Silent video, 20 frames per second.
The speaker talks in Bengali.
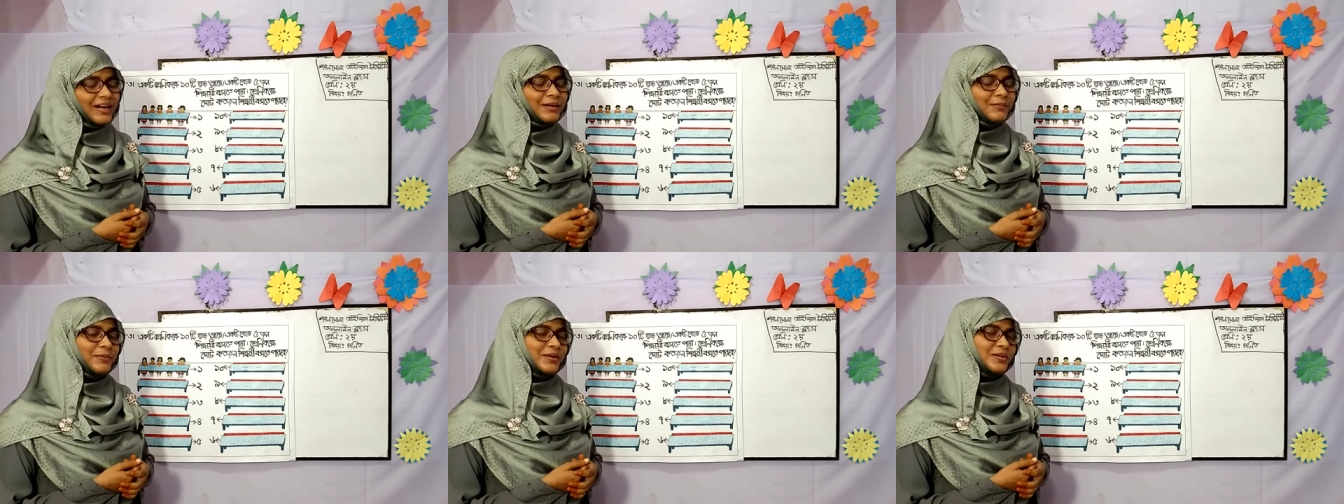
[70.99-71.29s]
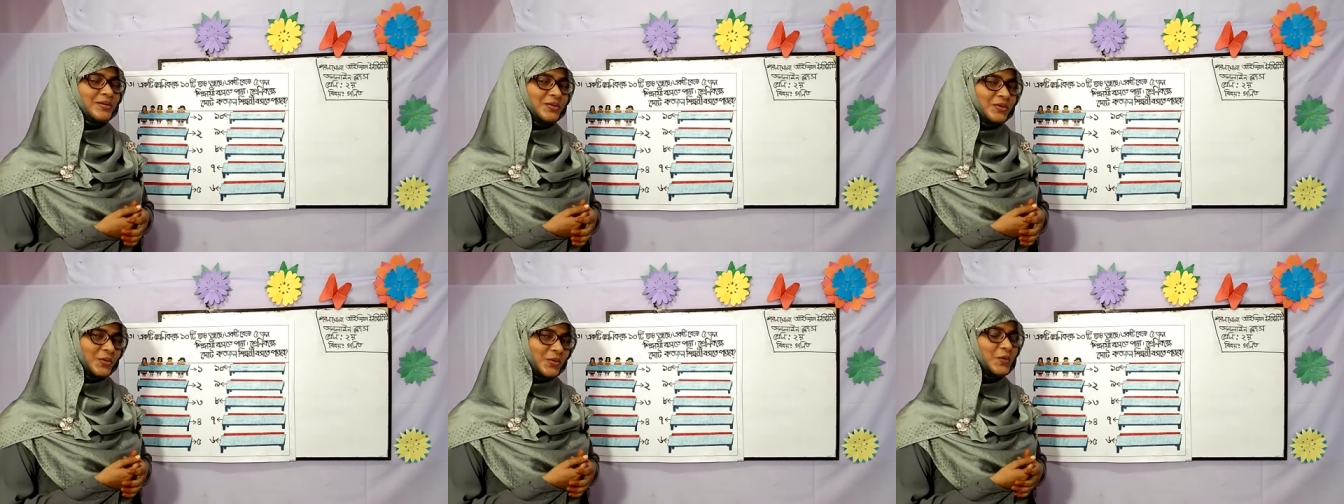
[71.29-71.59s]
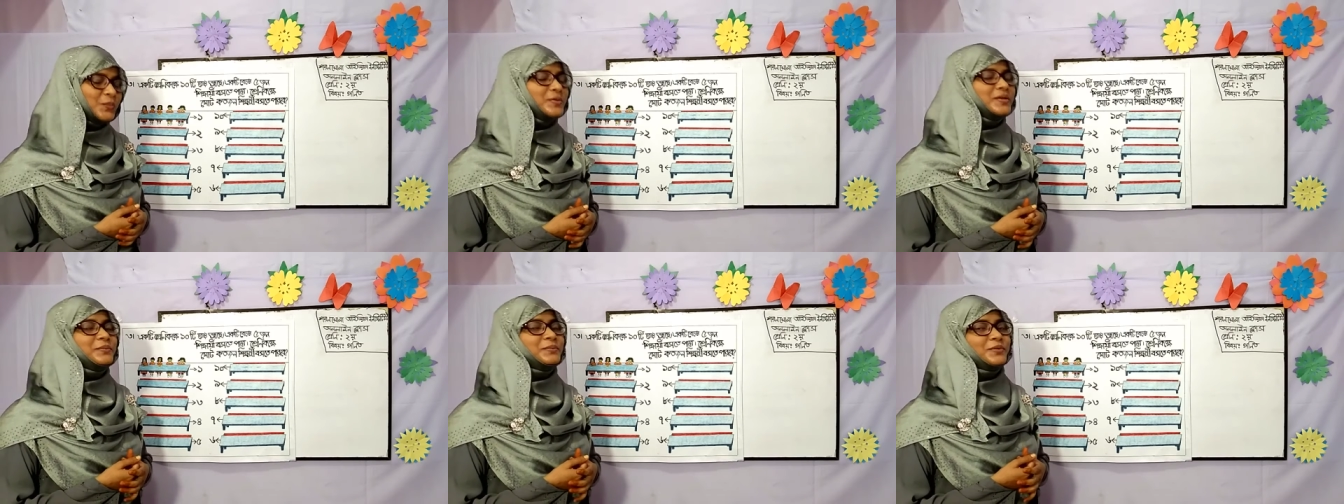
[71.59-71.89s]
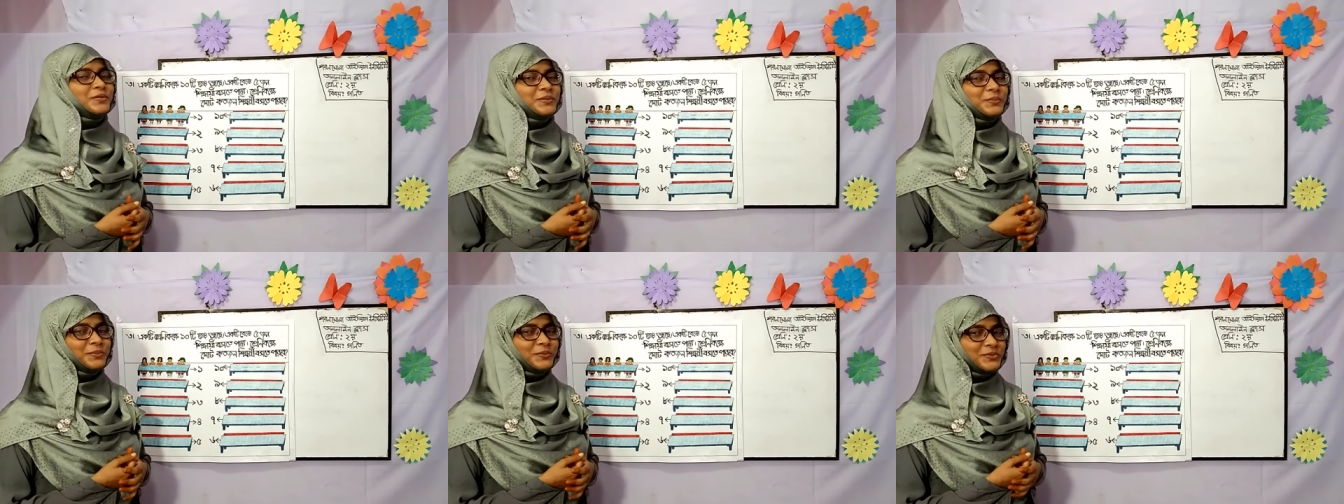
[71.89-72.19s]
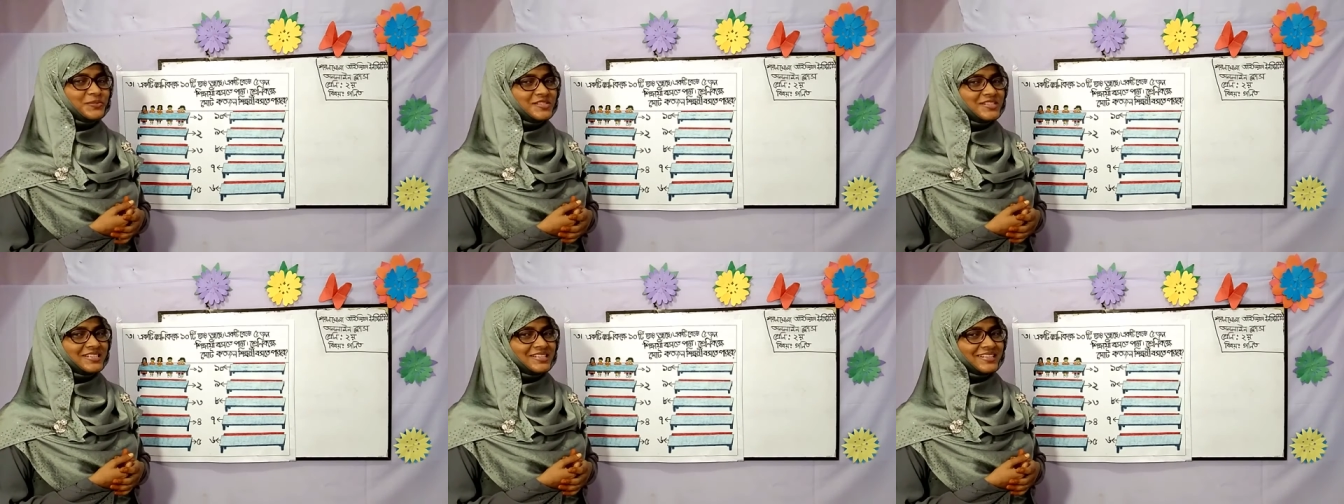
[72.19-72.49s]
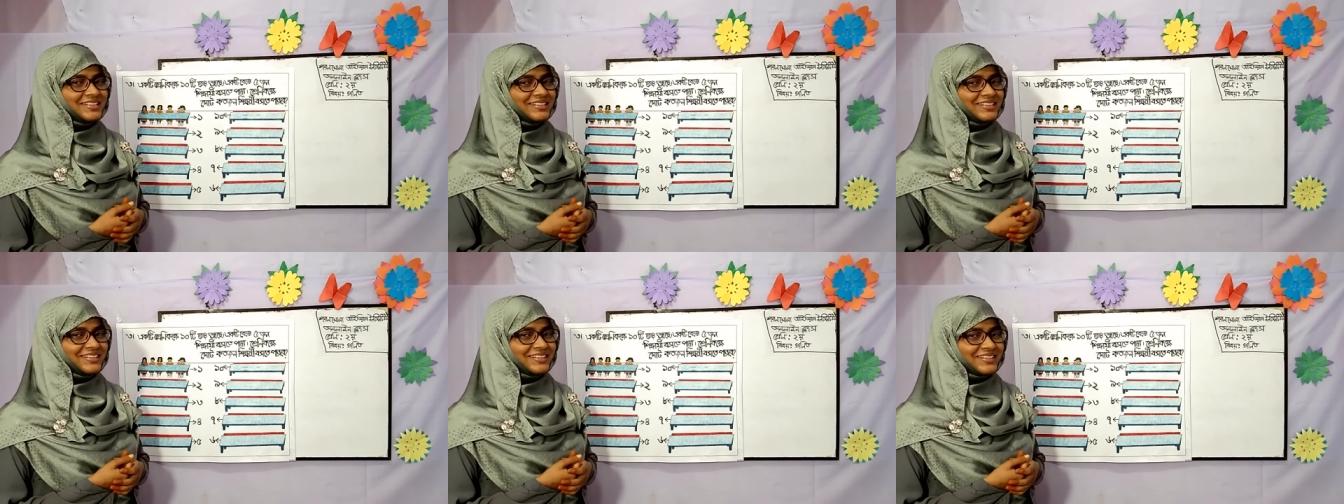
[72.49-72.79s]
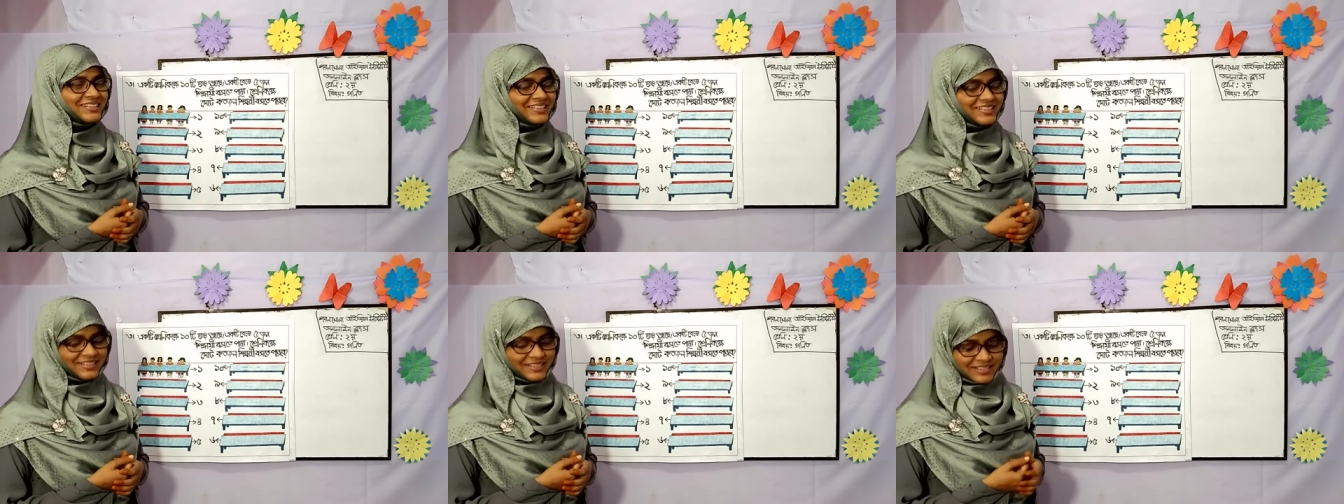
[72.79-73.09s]
আমারও খুবই মনে পড়ছে
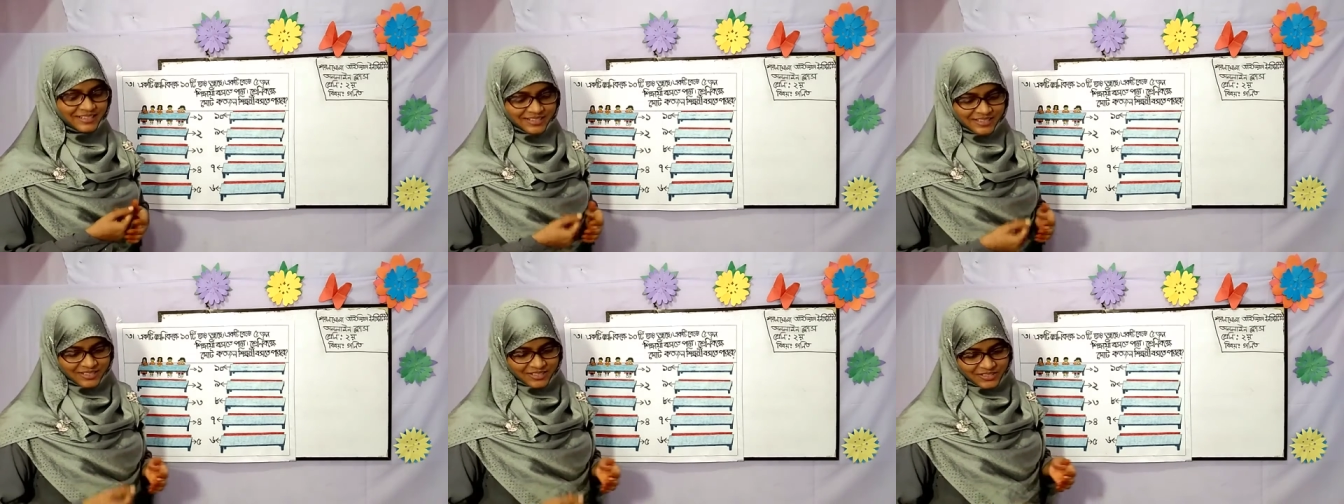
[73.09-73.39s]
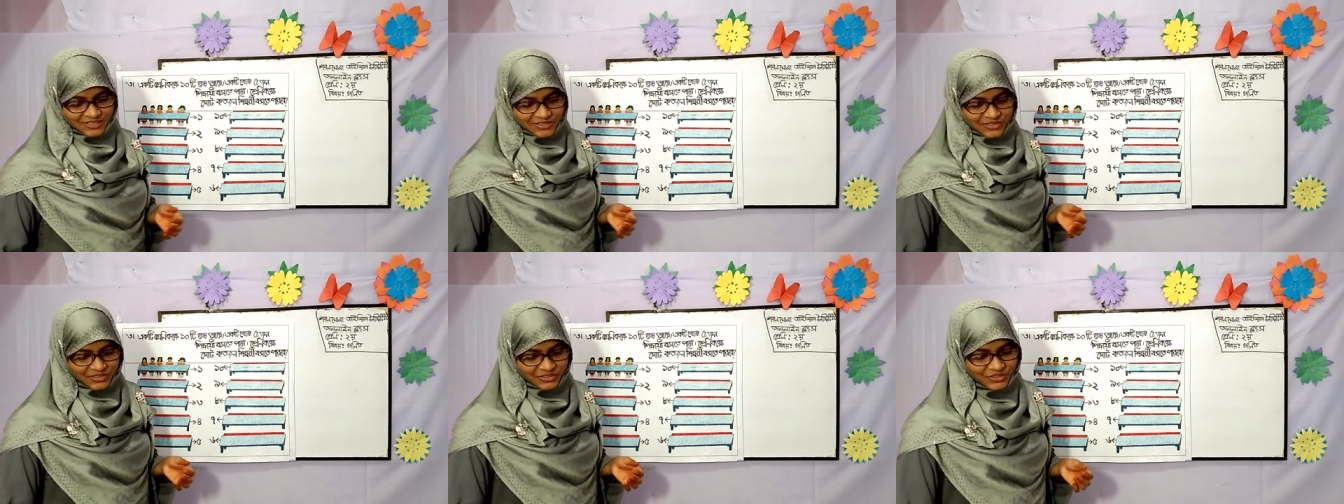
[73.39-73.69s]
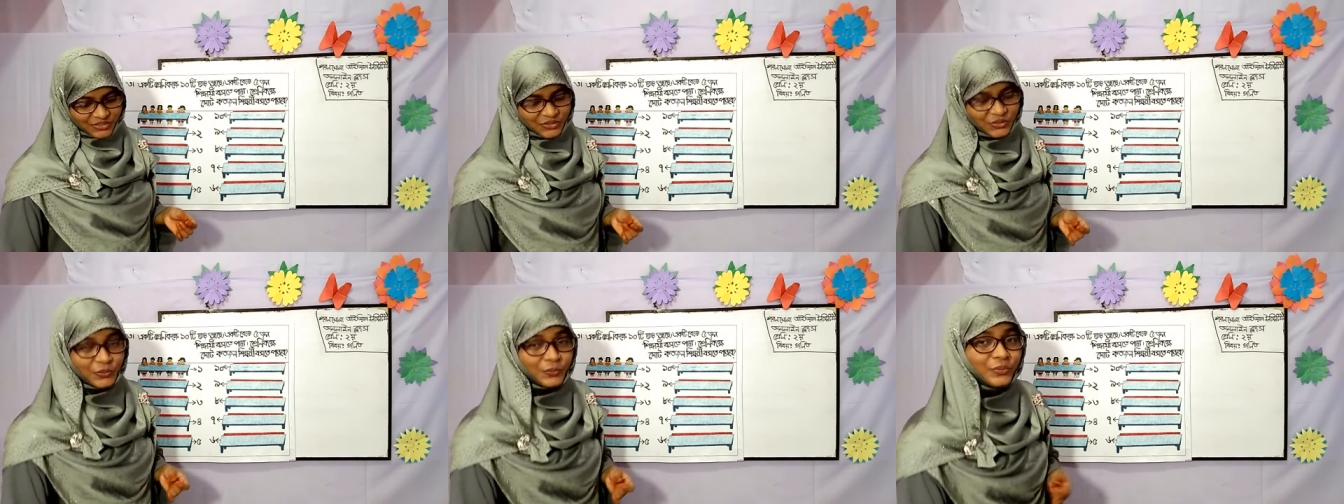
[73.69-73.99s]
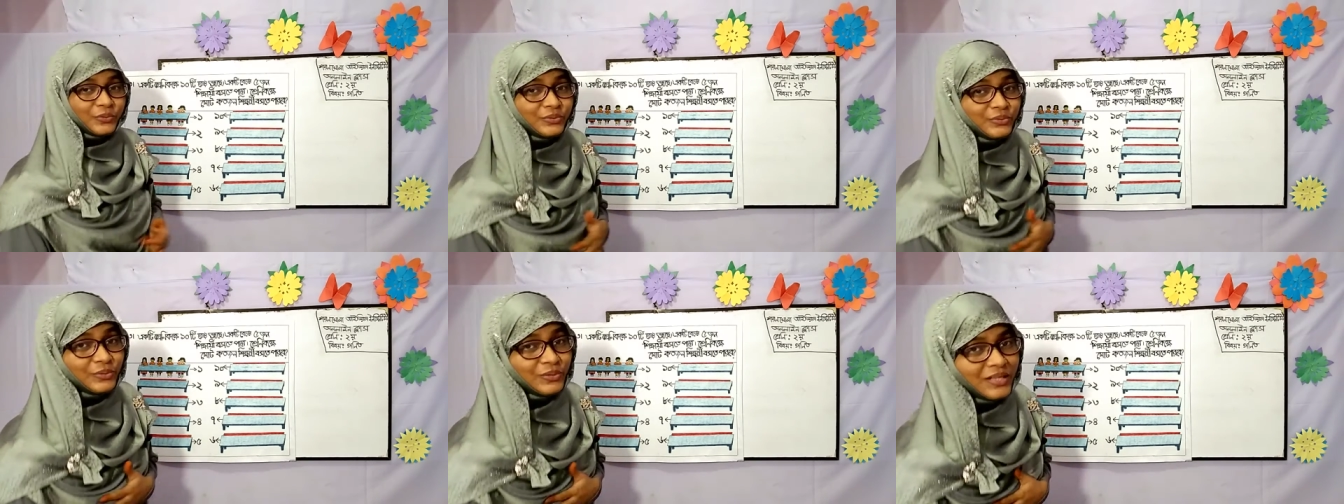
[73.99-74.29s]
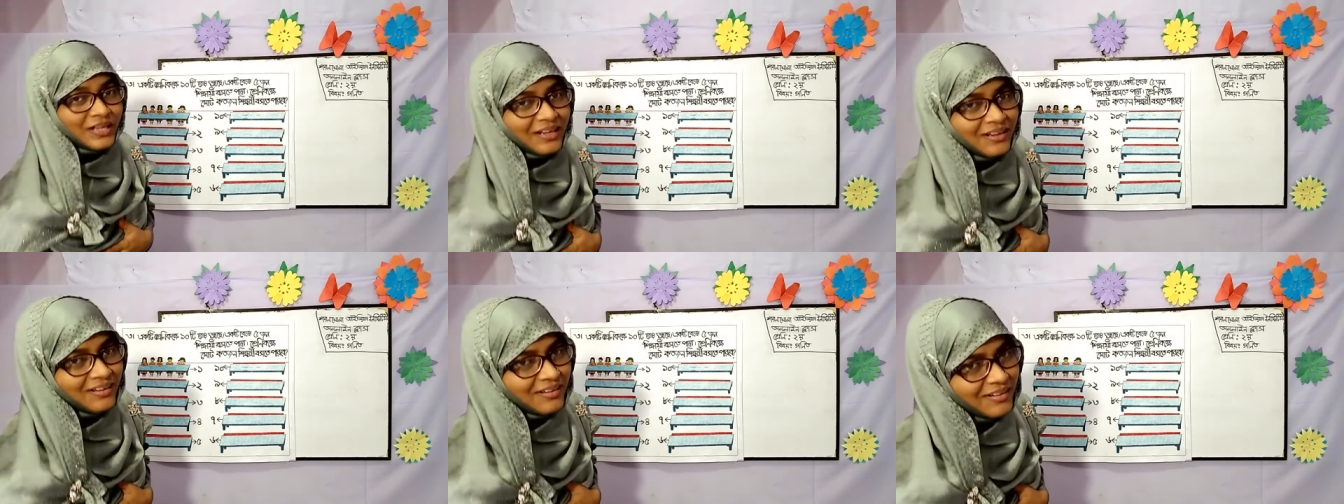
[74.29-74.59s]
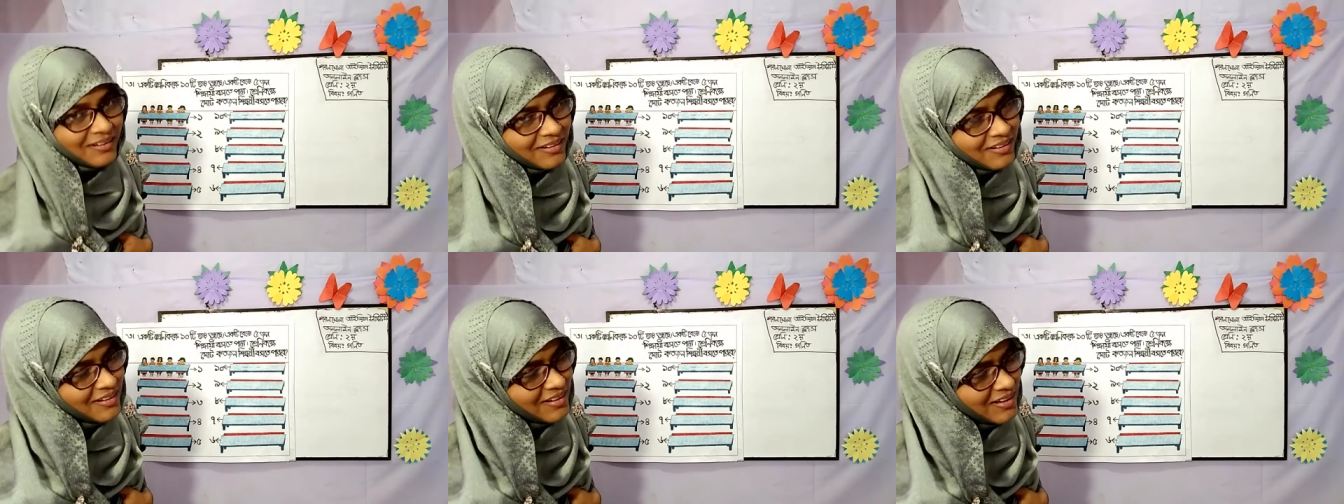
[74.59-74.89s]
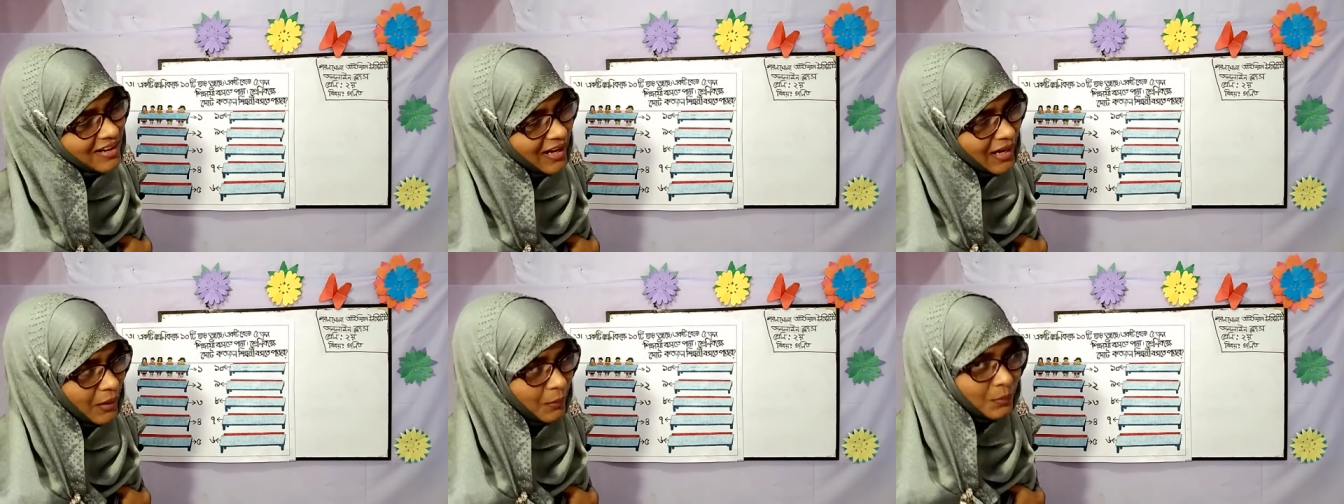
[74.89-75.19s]
তো বন্ধুরা
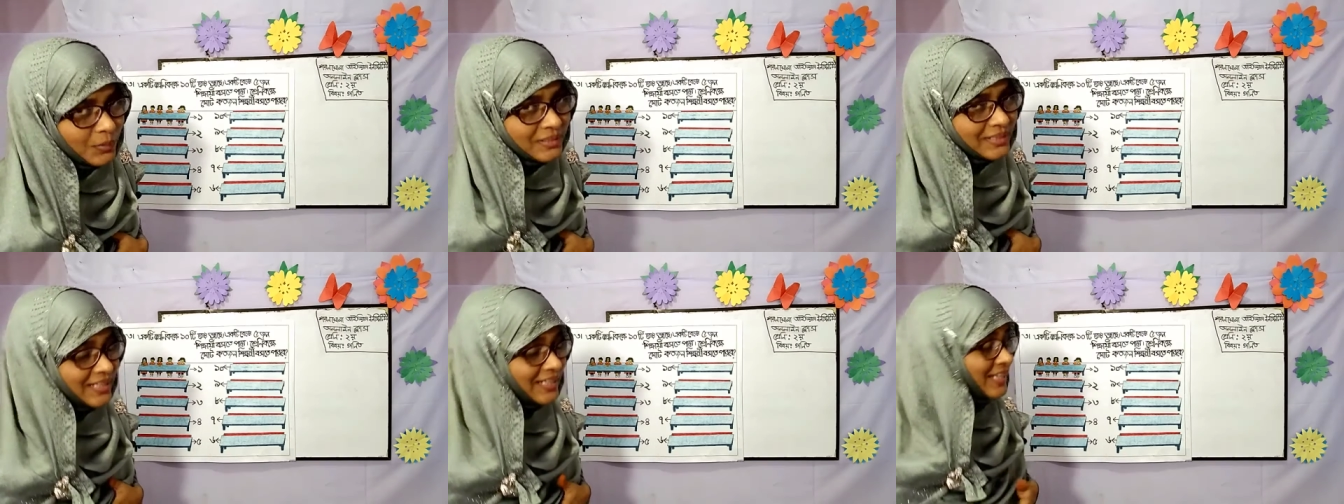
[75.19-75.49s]
আমরা